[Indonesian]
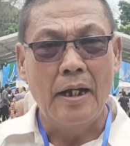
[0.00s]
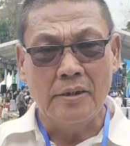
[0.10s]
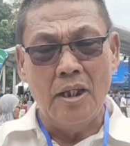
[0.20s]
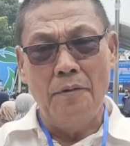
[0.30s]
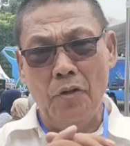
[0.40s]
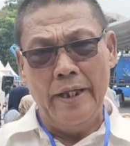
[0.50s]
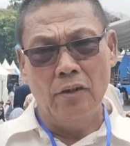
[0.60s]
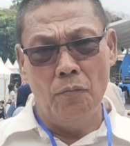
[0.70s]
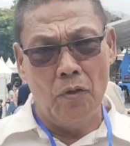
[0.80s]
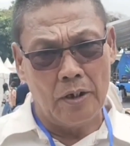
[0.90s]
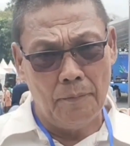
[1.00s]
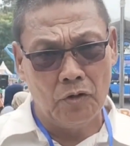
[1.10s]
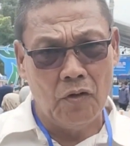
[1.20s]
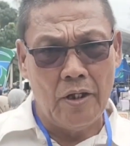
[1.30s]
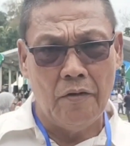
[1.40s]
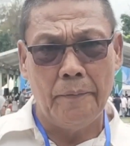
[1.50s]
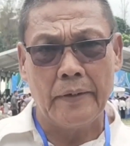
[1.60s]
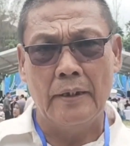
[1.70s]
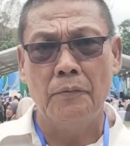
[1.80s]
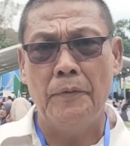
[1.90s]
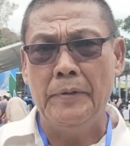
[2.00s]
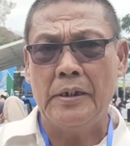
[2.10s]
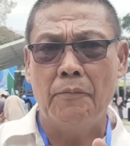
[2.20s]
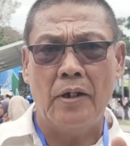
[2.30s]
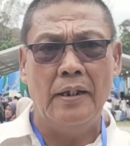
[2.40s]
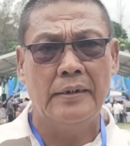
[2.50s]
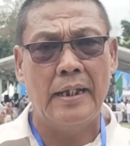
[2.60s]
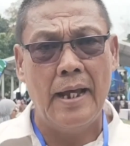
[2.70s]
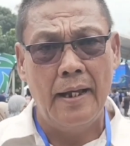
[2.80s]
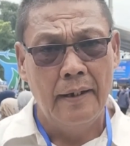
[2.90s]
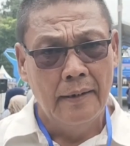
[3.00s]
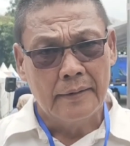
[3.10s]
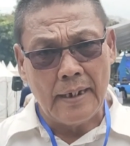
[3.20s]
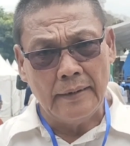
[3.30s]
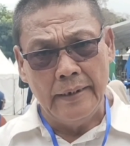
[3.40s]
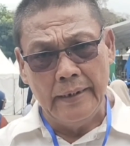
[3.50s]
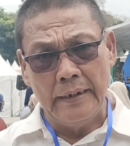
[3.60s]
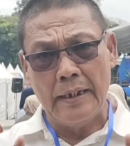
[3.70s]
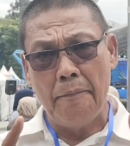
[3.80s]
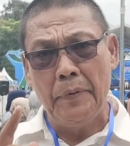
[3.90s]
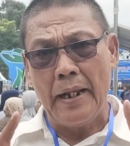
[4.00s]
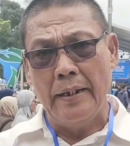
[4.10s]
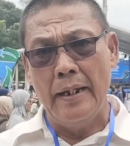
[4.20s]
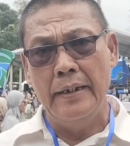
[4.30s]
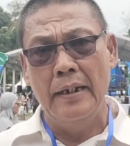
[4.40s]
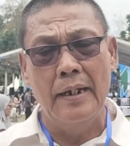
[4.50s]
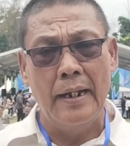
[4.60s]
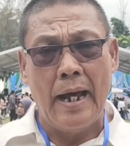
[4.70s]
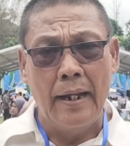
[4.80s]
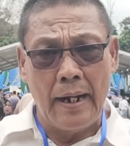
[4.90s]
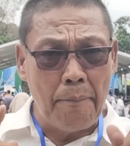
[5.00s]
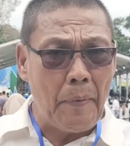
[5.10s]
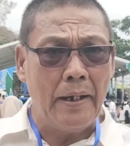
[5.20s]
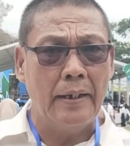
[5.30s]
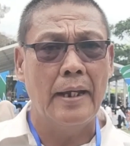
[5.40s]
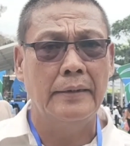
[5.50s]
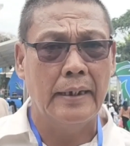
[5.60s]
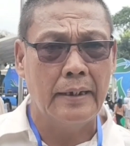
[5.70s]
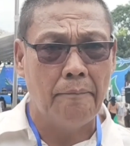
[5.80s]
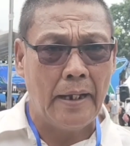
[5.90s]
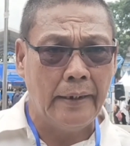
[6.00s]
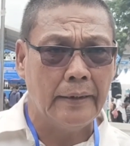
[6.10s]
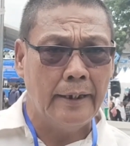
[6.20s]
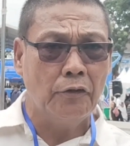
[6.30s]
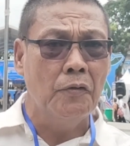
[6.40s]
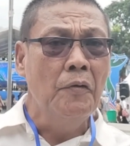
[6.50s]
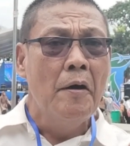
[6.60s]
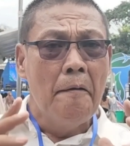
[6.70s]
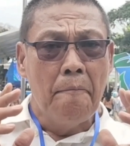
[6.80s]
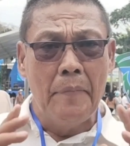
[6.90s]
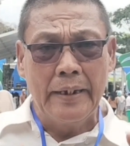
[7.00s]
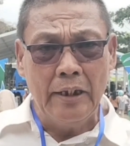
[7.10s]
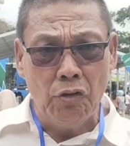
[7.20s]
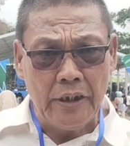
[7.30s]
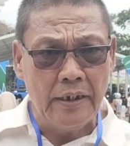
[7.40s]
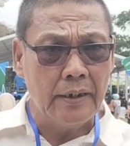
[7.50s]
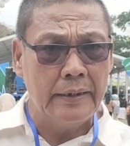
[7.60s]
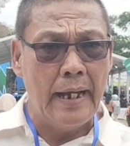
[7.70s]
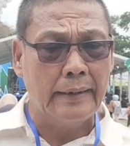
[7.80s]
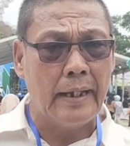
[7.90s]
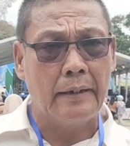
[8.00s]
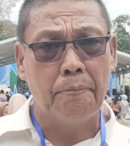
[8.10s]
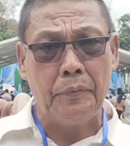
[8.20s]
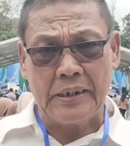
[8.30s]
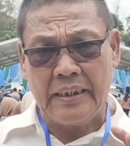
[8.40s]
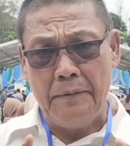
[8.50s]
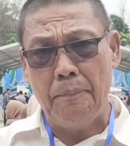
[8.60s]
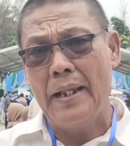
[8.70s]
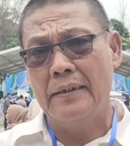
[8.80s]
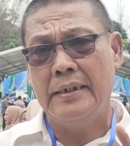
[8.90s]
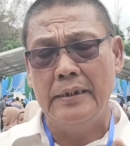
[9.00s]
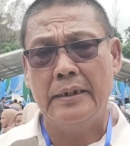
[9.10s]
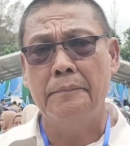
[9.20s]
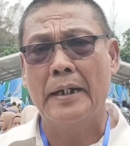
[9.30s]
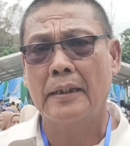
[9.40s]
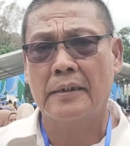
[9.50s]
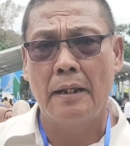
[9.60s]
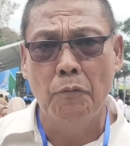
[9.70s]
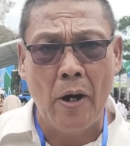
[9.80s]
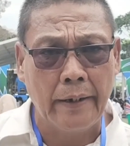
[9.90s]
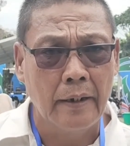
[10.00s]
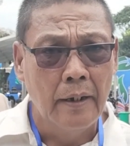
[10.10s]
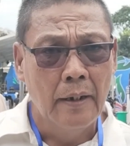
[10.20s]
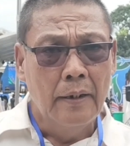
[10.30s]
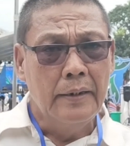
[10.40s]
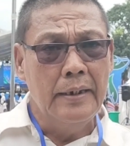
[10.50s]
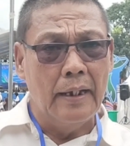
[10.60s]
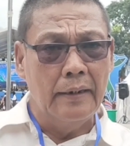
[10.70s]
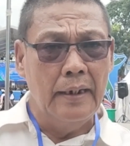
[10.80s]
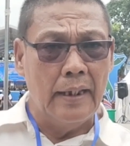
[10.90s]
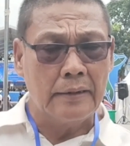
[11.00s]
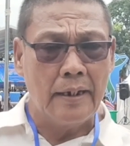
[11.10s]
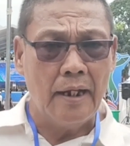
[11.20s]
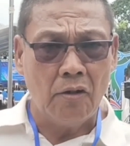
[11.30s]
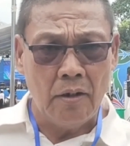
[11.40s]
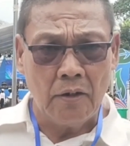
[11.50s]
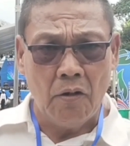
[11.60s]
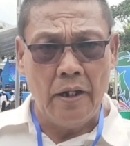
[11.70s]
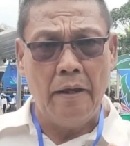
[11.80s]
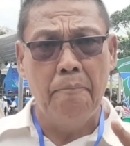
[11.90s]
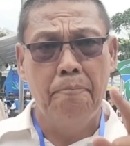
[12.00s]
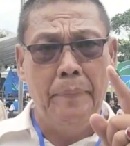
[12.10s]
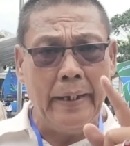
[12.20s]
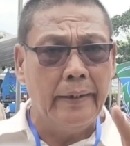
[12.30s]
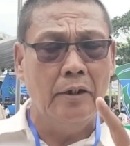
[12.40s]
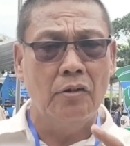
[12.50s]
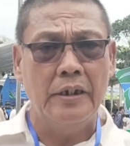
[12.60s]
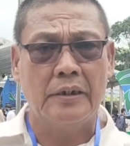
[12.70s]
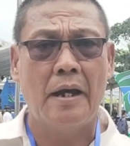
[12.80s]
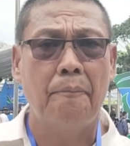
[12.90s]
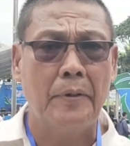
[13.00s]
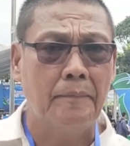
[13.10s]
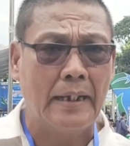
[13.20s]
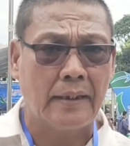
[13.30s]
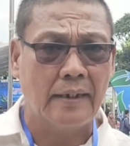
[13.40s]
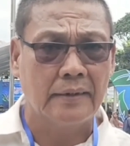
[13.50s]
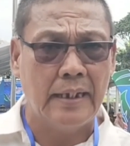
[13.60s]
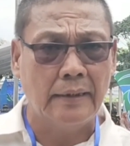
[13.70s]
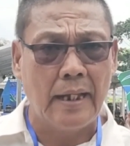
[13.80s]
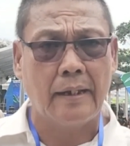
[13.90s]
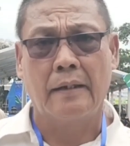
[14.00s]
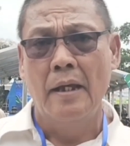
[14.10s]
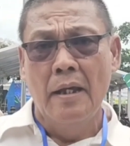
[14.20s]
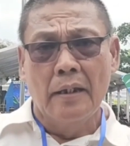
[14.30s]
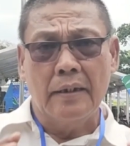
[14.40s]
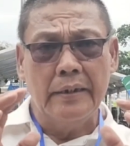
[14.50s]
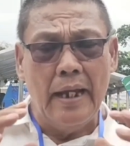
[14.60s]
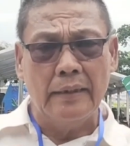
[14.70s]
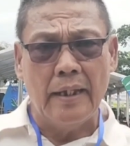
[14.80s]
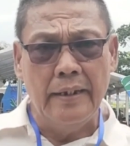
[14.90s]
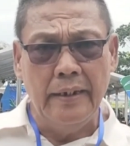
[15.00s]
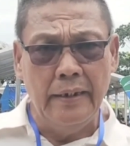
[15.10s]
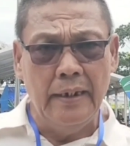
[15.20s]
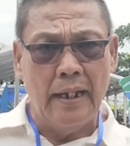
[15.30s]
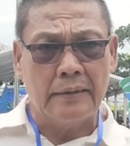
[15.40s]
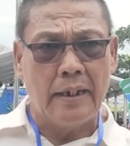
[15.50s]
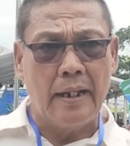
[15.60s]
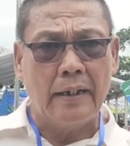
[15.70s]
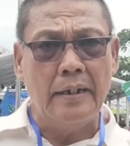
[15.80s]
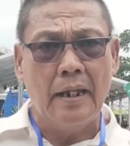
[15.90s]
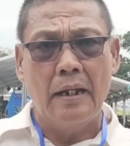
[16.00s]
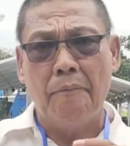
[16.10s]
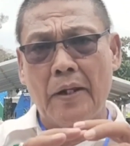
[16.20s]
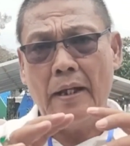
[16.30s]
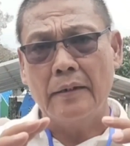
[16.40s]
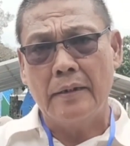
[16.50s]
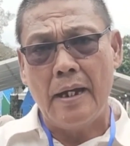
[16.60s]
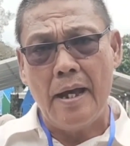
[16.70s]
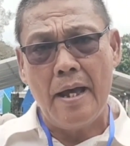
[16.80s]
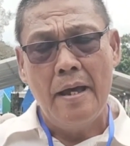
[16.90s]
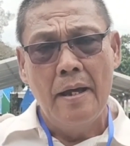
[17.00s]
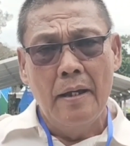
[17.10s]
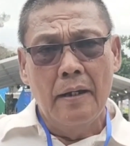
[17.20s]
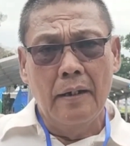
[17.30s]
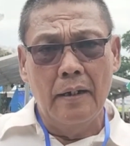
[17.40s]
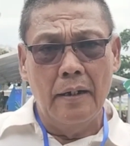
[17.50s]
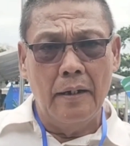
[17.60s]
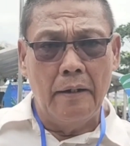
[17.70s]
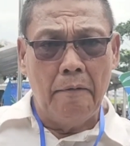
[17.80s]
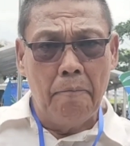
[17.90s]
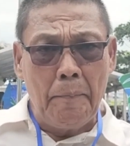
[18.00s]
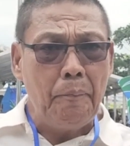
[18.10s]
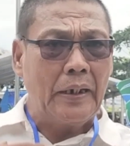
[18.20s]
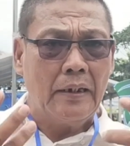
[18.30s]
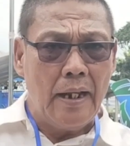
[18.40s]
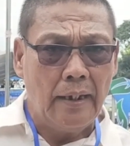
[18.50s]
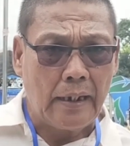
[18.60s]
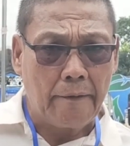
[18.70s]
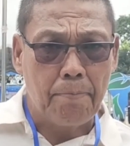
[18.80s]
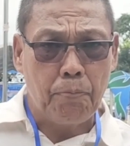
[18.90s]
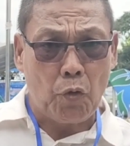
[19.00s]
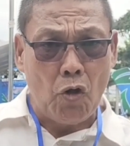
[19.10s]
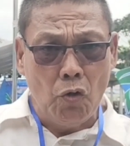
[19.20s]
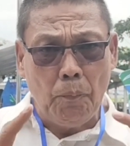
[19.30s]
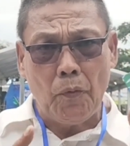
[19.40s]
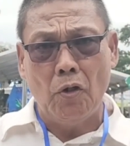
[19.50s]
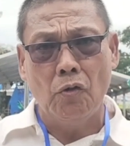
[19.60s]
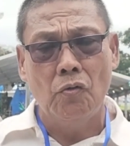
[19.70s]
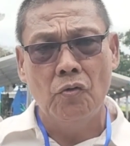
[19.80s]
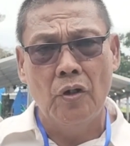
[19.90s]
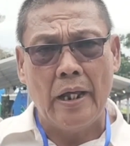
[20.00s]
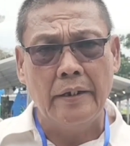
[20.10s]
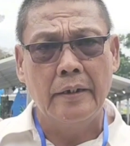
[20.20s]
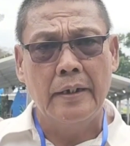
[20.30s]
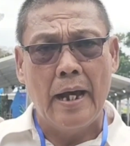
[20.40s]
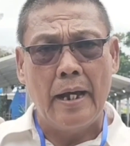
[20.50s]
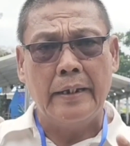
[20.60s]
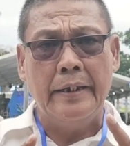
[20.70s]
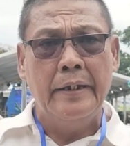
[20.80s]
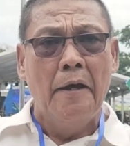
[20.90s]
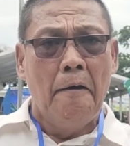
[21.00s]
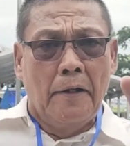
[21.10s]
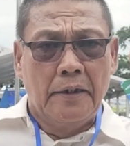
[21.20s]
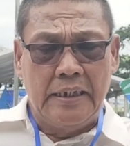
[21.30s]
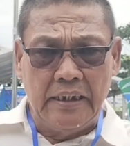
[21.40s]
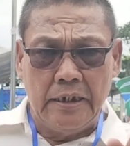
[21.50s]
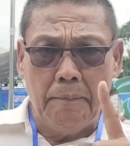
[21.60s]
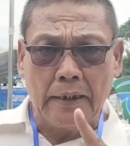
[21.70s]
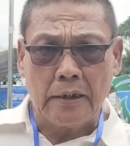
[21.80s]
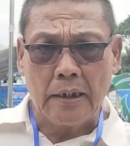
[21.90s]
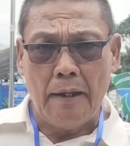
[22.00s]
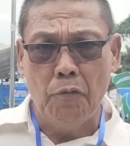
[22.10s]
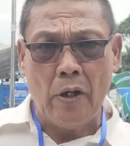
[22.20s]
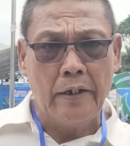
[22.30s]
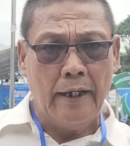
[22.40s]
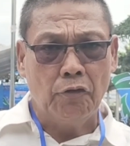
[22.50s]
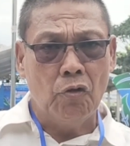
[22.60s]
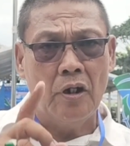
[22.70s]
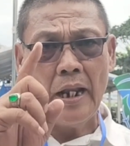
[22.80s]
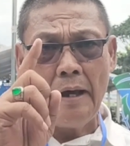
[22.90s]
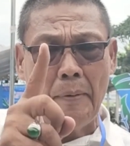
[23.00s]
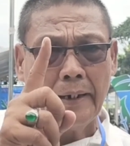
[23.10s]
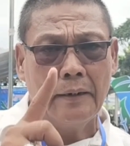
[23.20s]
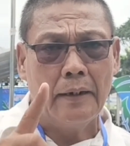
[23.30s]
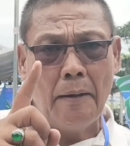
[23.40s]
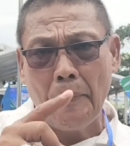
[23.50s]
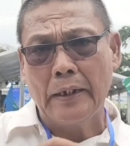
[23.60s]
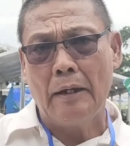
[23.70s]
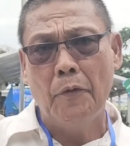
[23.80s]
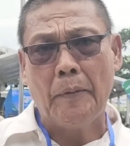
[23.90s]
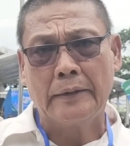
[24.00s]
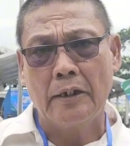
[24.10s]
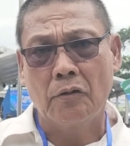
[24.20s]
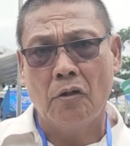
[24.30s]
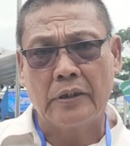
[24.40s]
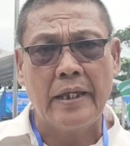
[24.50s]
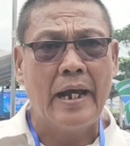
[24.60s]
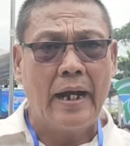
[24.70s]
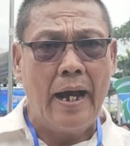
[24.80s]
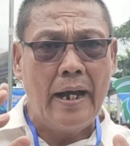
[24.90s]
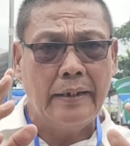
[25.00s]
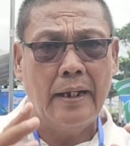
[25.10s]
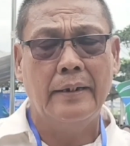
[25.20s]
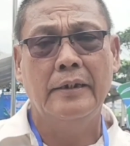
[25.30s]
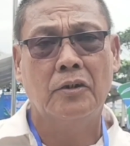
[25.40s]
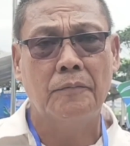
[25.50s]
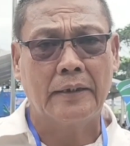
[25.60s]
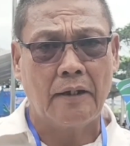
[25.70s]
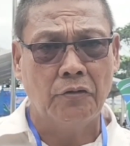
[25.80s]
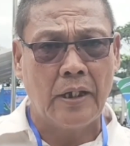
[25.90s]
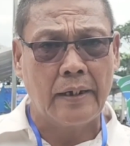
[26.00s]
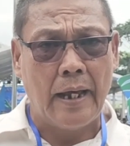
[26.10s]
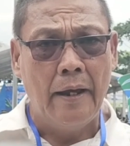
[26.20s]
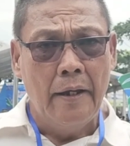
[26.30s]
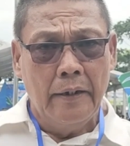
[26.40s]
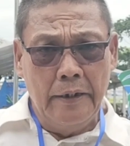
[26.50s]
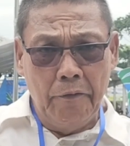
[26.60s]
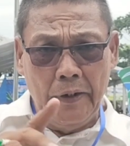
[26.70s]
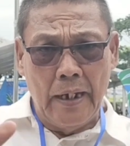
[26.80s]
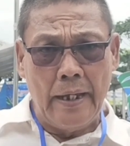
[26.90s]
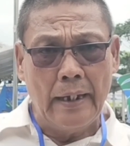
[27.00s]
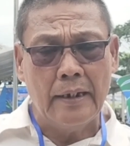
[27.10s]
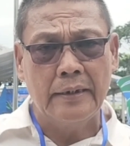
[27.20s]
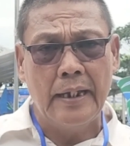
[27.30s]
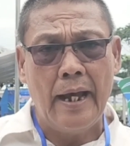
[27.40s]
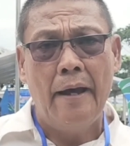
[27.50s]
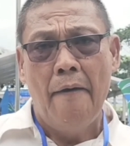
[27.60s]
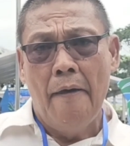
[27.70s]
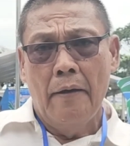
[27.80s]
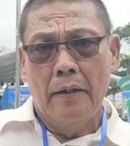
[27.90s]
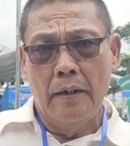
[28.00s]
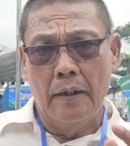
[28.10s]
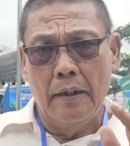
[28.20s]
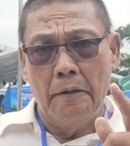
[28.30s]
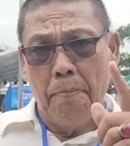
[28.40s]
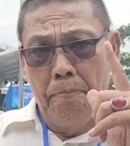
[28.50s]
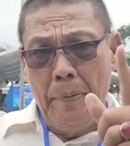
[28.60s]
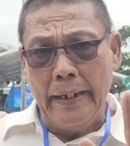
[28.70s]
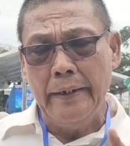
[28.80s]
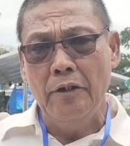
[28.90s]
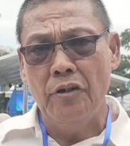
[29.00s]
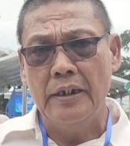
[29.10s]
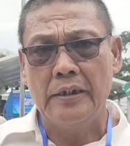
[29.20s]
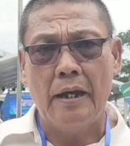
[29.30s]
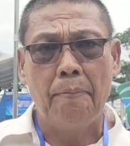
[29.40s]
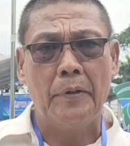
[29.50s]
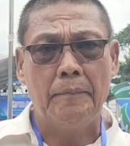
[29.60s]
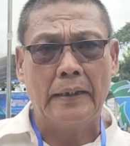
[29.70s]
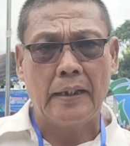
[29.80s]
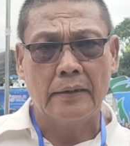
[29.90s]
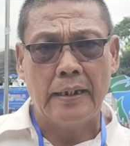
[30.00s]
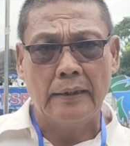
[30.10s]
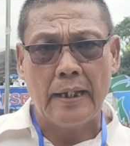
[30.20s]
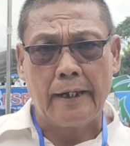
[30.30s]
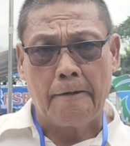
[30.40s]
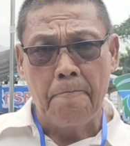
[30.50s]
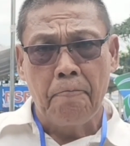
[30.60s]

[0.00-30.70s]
Assalamualaikum warahmatullahi wabarakatuh pemirsa Mona Lisa. Saat ini kita berada di lapangan Haji Adam Malik yaitu mengikuti kegiatan Festival Sisi Batas Labuan yang dilaksanakan oleh Bank Indonesia Pematang Siantar. Kegiatan ini dilaksanakan dalam rangka uh, memperkenalkan produk-produk unggulan dari sisi batas Labuan yaitu laban 8 kabupaten kota yang ada di Sumatera Utara di wilayah kerja uh, Bank Indonesia Pematang Jatar.